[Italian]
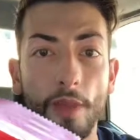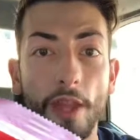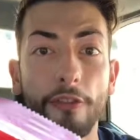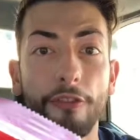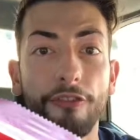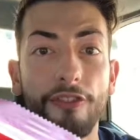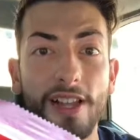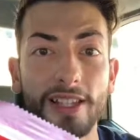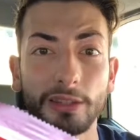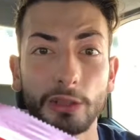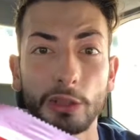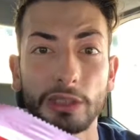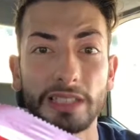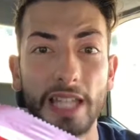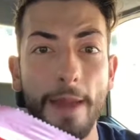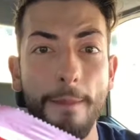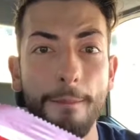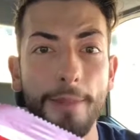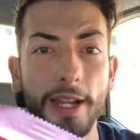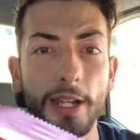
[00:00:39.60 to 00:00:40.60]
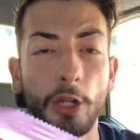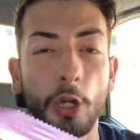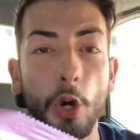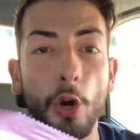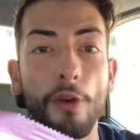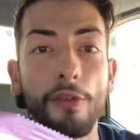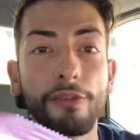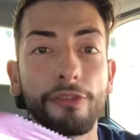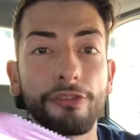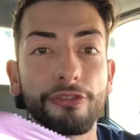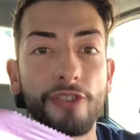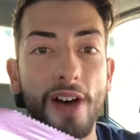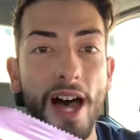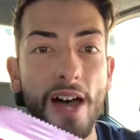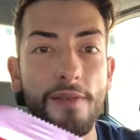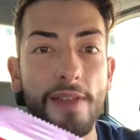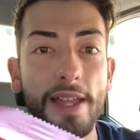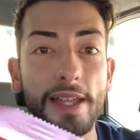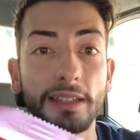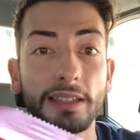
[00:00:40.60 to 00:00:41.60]
Fatto sempre con
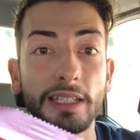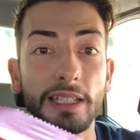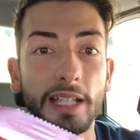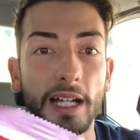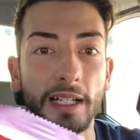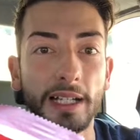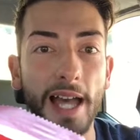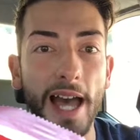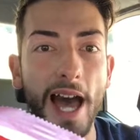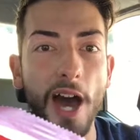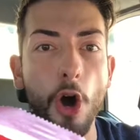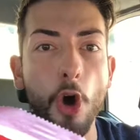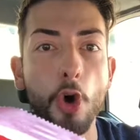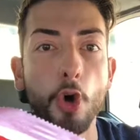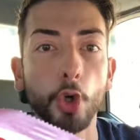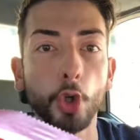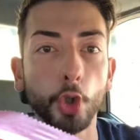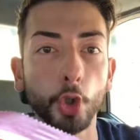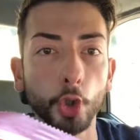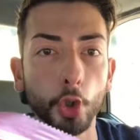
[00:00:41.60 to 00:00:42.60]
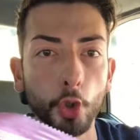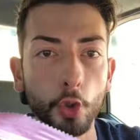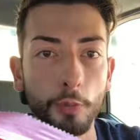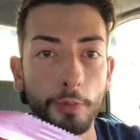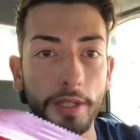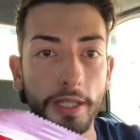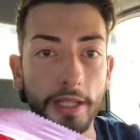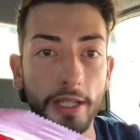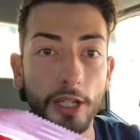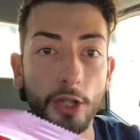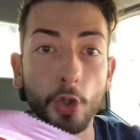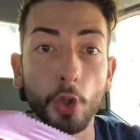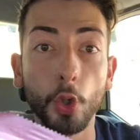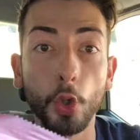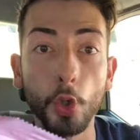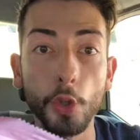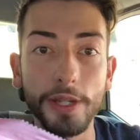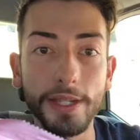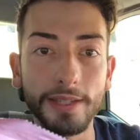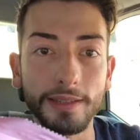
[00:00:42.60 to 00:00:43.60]
fave di cacao ruby,
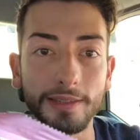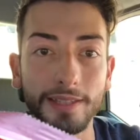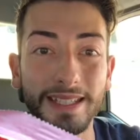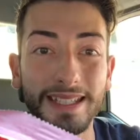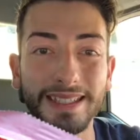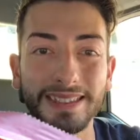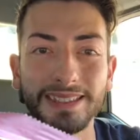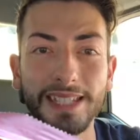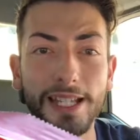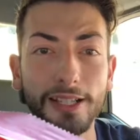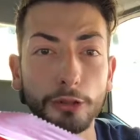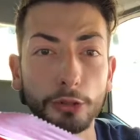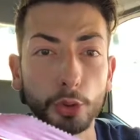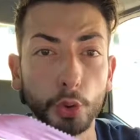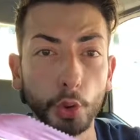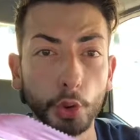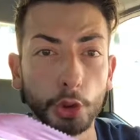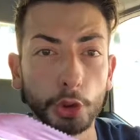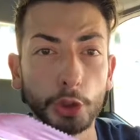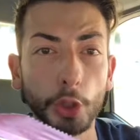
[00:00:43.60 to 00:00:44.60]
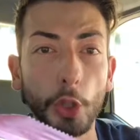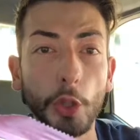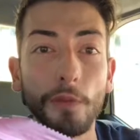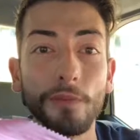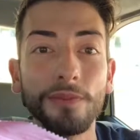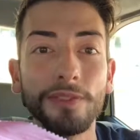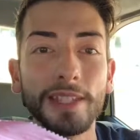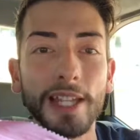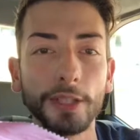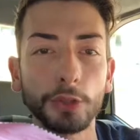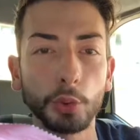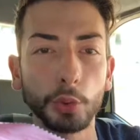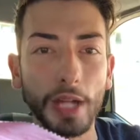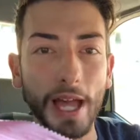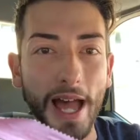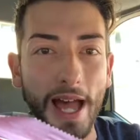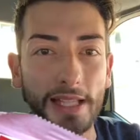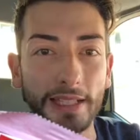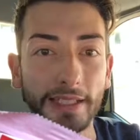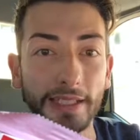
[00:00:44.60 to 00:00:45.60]
quindi del tutto
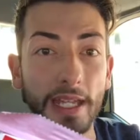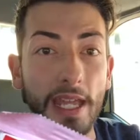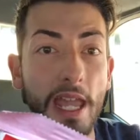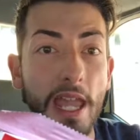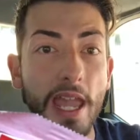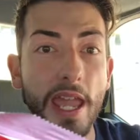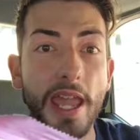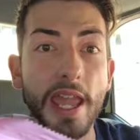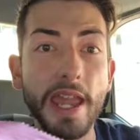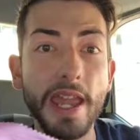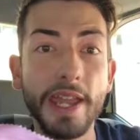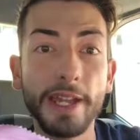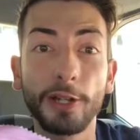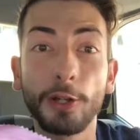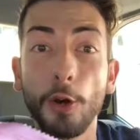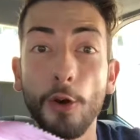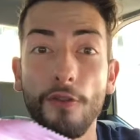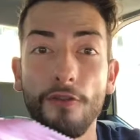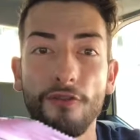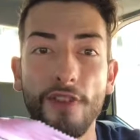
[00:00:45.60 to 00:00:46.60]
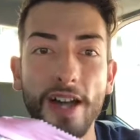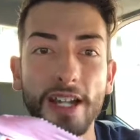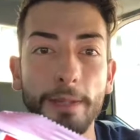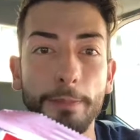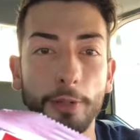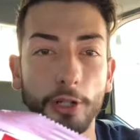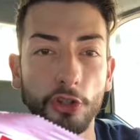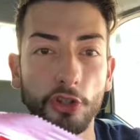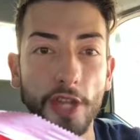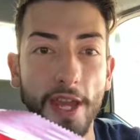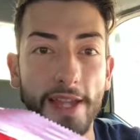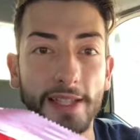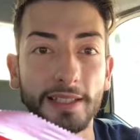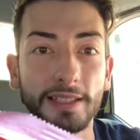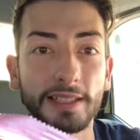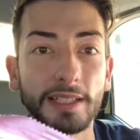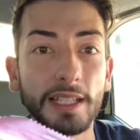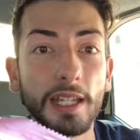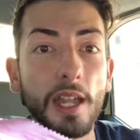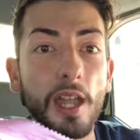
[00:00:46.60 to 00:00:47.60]
naturali e con vari
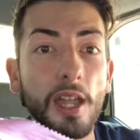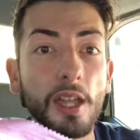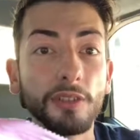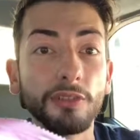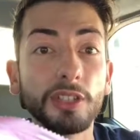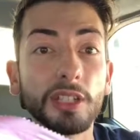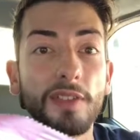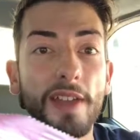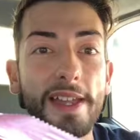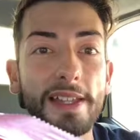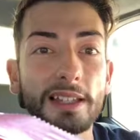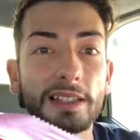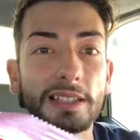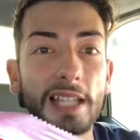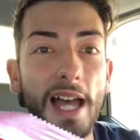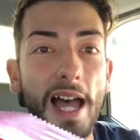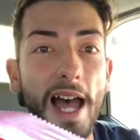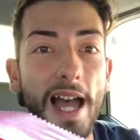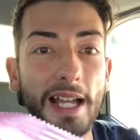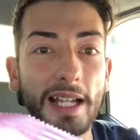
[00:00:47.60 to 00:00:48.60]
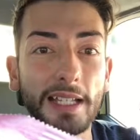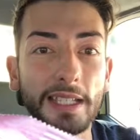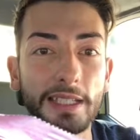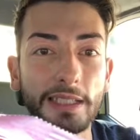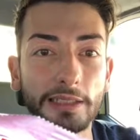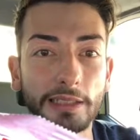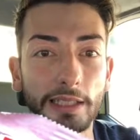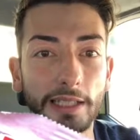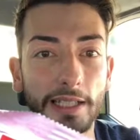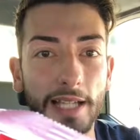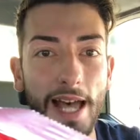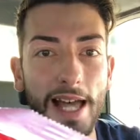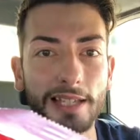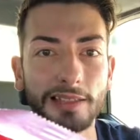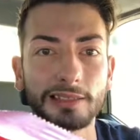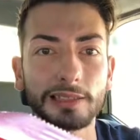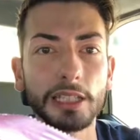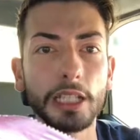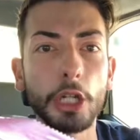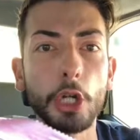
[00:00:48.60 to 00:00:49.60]
processi diventa Kit
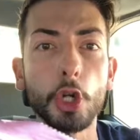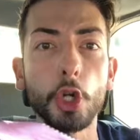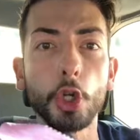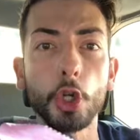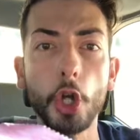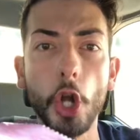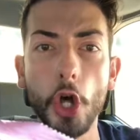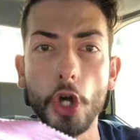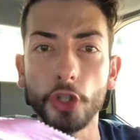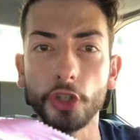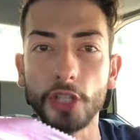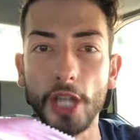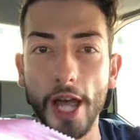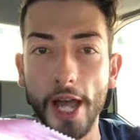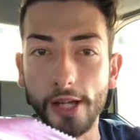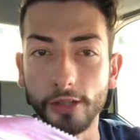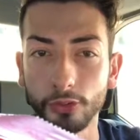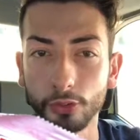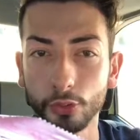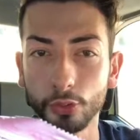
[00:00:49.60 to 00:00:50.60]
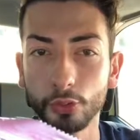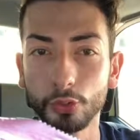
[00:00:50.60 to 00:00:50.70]
Kat rosa.